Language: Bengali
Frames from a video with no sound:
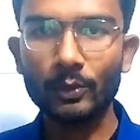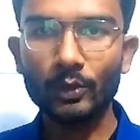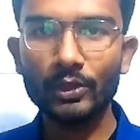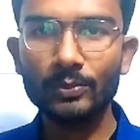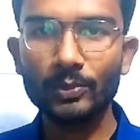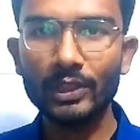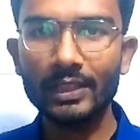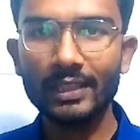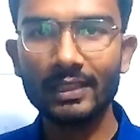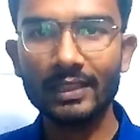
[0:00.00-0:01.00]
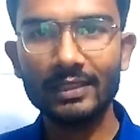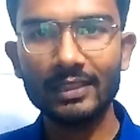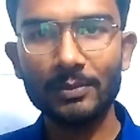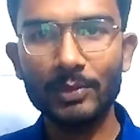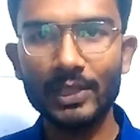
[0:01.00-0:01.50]
গণিত পরীক্ষা তার
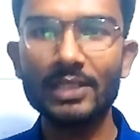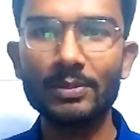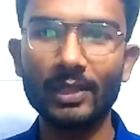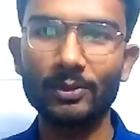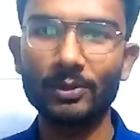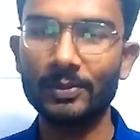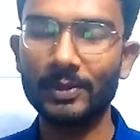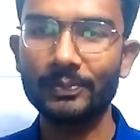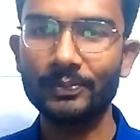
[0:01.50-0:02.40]
থেকে বেশি ভালো হবে